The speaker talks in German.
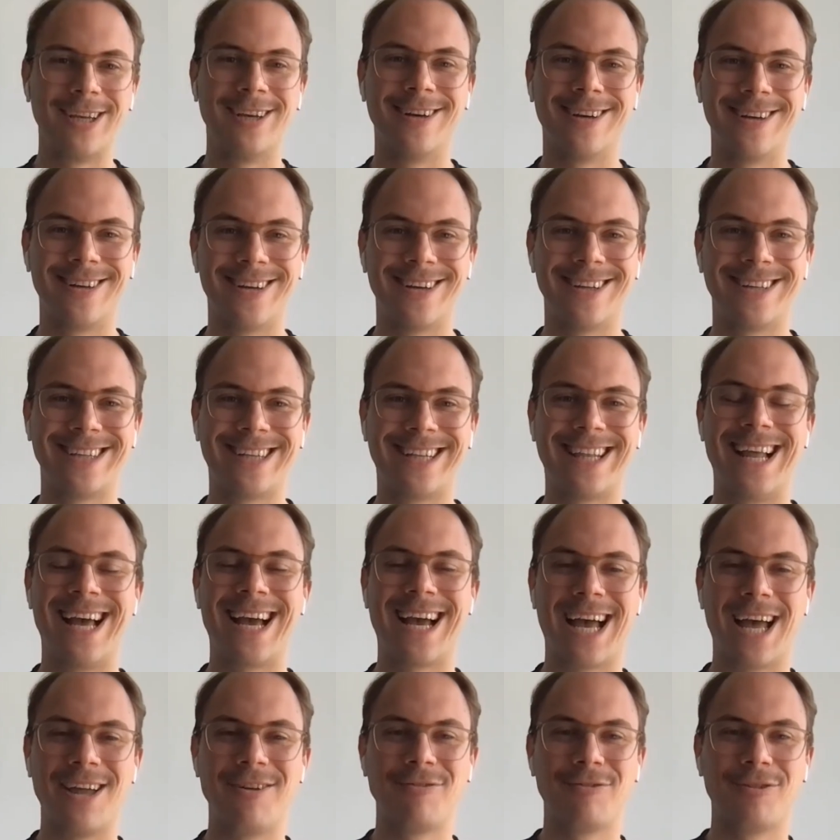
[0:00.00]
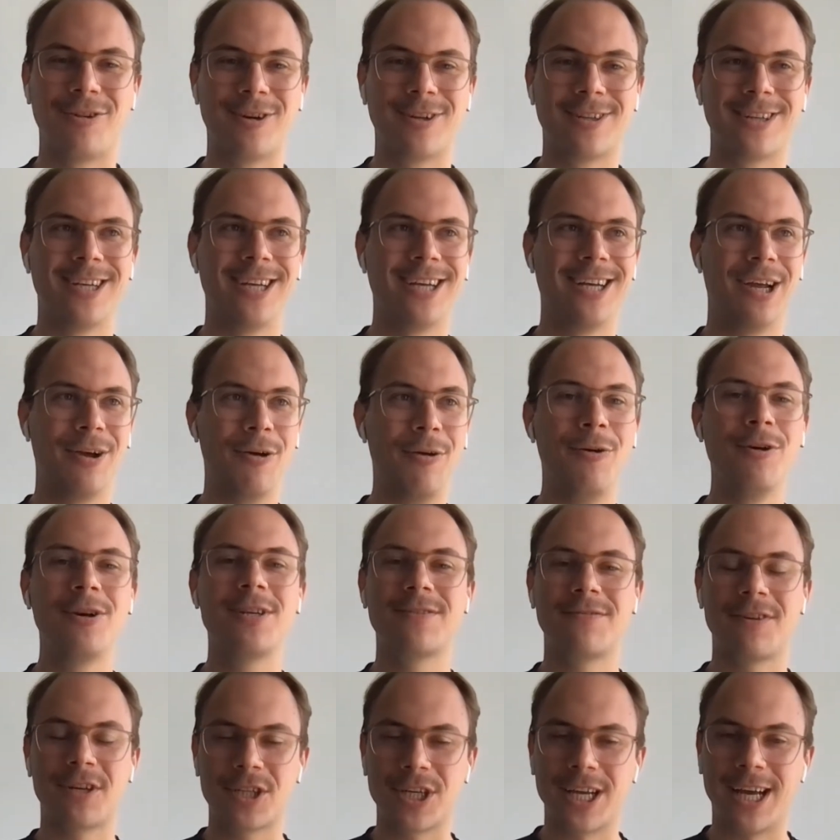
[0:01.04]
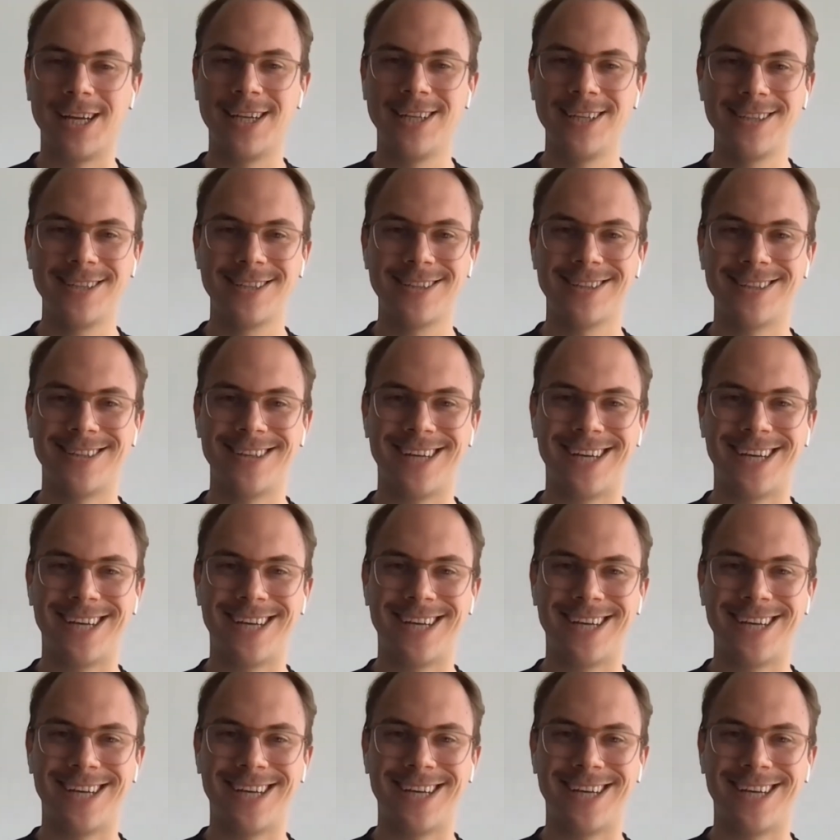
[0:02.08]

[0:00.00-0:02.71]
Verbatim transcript: Auch hier äh, die klare Antwort, höchstwahrscheinlich.